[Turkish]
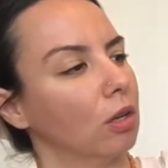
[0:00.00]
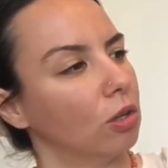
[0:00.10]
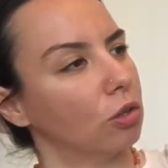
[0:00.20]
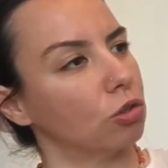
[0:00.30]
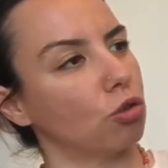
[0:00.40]

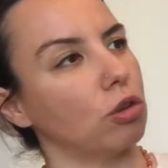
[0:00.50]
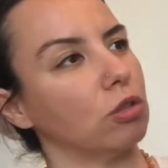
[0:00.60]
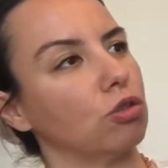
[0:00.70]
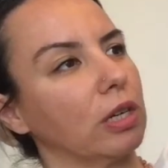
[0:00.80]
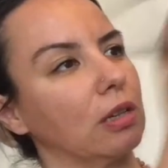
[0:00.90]
şöyle
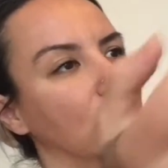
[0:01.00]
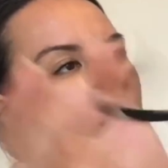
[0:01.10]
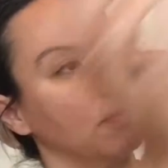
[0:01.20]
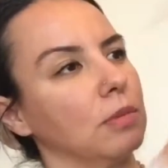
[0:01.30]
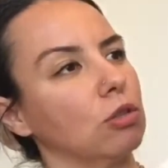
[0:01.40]
şu
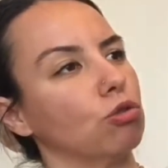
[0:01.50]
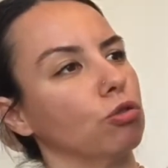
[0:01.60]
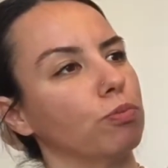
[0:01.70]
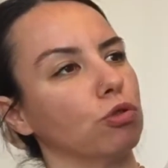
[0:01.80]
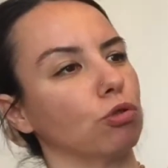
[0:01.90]
şekilde bir sürü
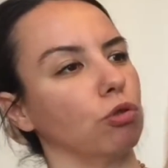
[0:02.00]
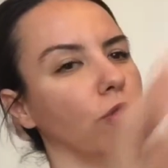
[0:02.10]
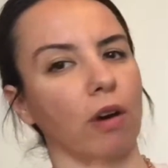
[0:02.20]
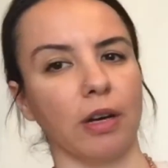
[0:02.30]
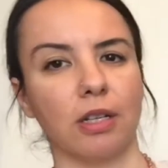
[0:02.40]
püskülü
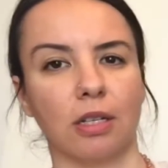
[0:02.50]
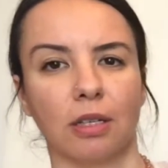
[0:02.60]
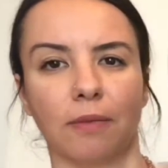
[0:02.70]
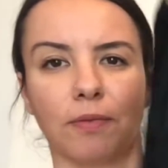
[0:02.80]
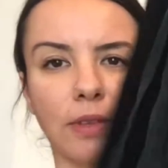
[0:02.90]
var
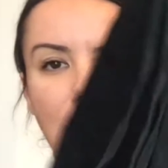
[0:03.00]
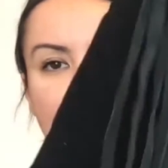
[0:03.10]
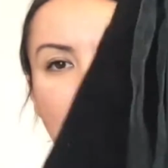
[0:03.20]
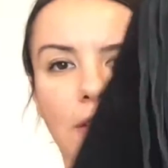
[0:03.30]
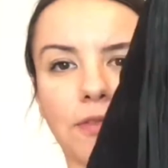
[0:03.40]

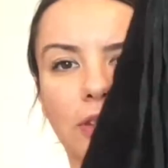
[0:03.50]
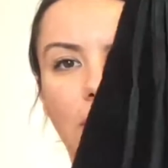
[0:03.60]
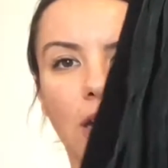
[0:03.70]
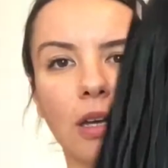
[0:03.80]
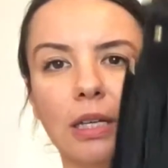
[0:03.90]

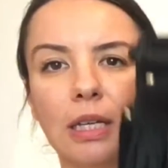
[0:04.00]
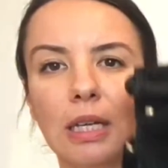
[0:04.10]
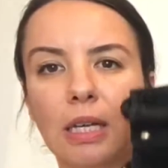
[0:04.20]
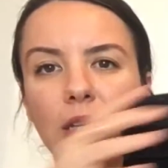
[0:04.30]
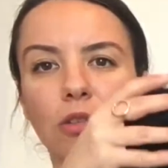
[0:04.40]
etrafında.
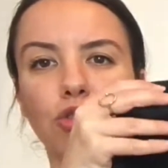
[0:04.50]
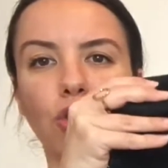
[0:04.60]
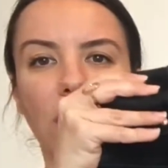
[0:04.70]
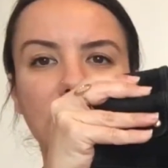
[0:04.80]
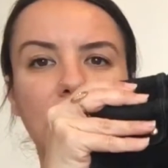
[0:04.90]
Şu
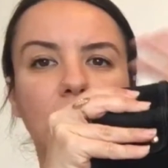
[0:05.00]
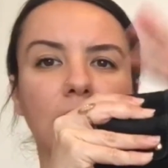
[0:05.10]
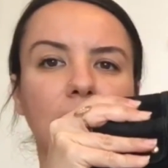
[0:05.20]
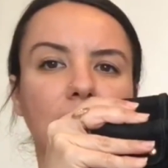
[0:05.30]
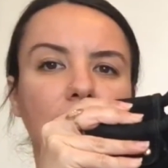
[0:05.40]

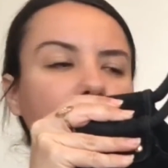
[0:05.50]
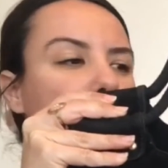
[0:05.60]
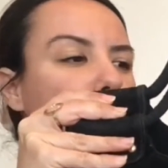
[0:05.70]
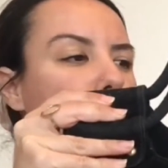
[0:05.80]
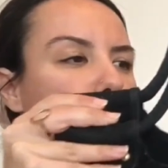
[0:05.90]
askılık tarafı
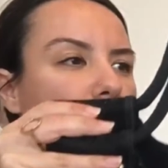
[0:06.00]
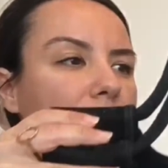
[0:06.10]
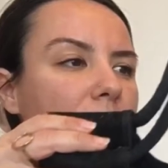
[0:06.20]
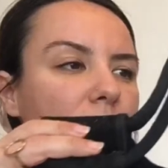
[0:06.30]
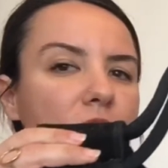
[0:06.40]
çok hoşuma
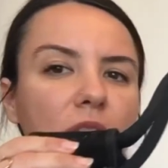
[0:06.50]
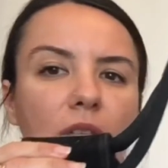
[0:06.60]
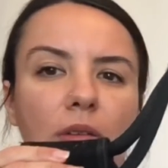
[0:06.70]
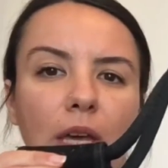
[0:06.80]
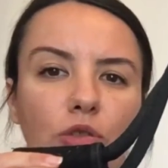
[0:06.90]
gitmişti.
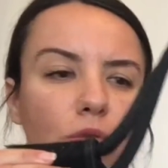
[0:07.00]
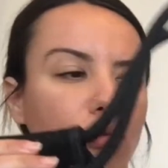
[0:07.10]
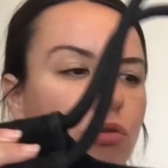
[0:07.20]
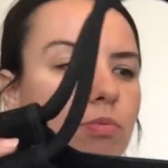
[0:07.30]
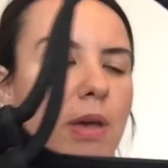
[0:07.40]
En çok
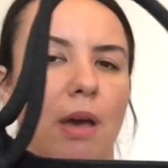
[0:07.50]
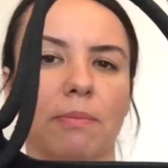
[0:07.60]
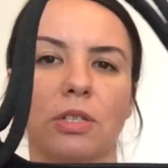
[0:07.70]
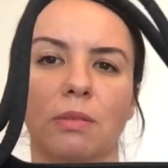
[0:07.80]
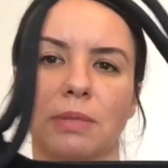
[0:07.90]
bunu
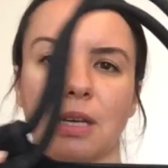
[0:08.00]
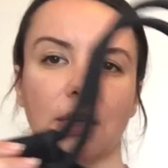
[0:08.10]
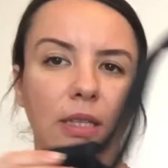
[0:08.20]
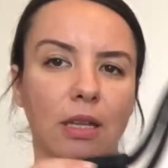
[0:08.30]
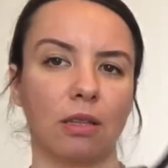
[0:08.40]
beğenmiştim
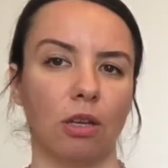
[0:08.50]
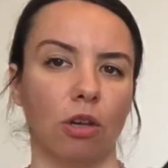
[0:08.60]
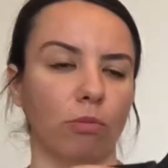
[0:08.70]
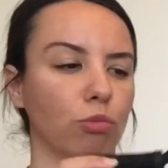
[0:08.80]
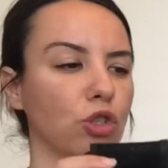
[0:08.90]
zaten.
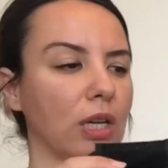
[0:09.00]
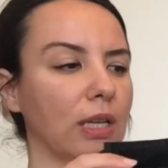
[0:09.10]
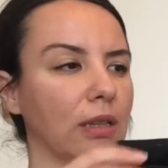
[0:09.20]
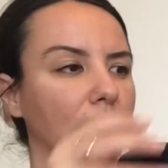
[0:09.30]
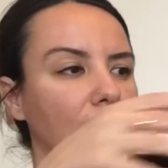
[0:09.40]
Bu
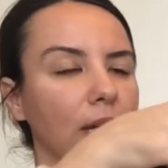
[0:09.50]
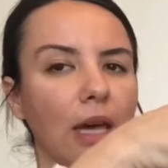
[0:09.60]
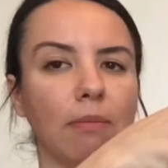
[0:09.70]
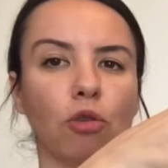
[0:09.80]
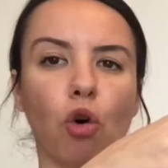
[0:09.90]
şekilde
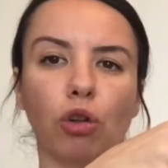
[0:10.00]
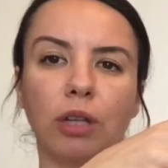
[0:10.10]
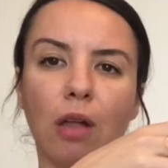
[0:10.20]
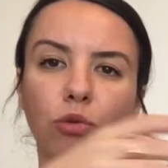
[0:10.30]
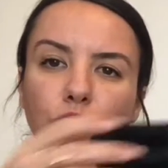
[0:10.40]
hem
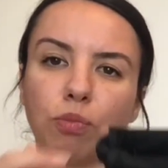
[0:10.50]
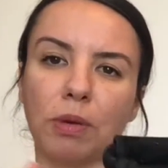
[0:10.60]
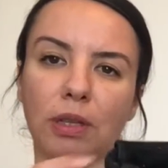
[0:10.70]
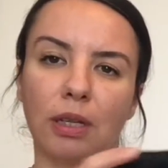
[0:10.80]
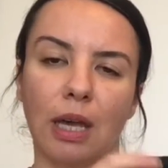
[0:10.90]
koldan
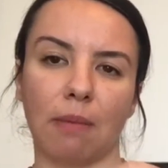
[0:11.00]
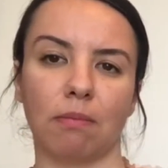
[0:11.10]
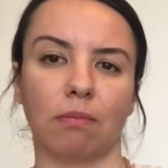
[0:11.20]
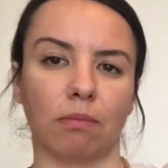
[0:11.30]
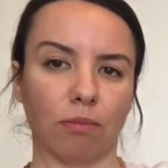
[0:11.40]
tutmalı hem
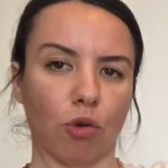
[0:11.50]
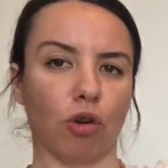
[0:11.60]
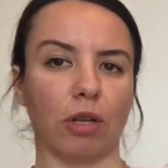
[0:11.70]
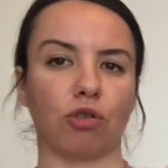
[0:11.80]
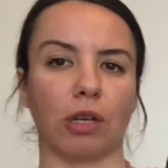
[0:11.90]

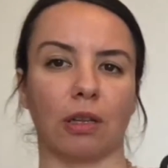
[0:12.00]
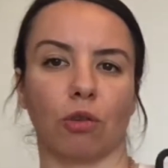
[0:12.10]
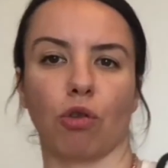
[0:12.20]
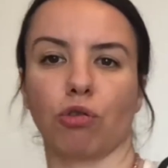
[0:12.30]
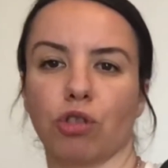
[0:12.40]
böyle şu şekilde
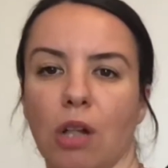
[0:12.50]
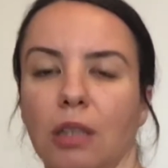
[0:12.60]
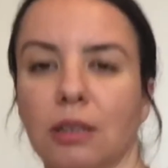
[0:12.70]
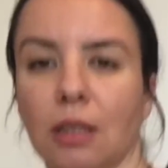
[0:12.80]
kolunuzun altına da